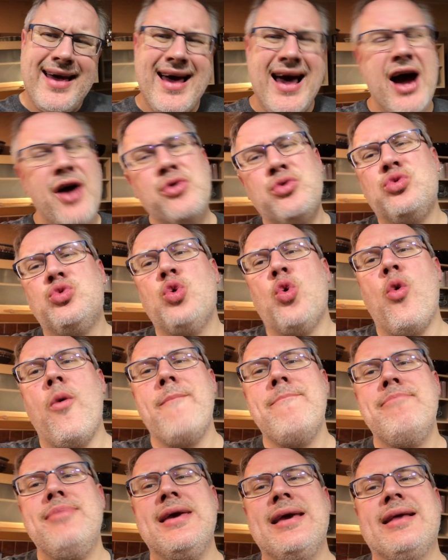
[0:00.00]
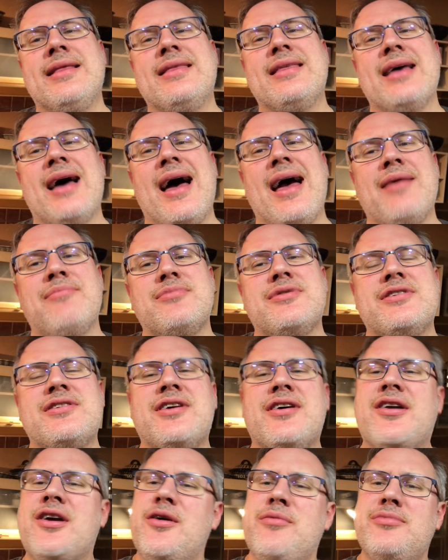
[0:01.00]
How doing big time?
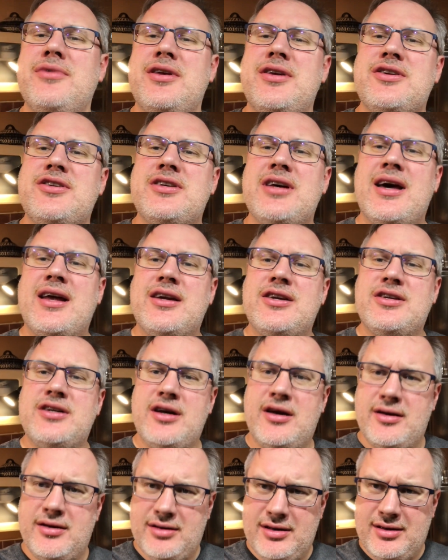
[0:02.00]
Skromne żarcie.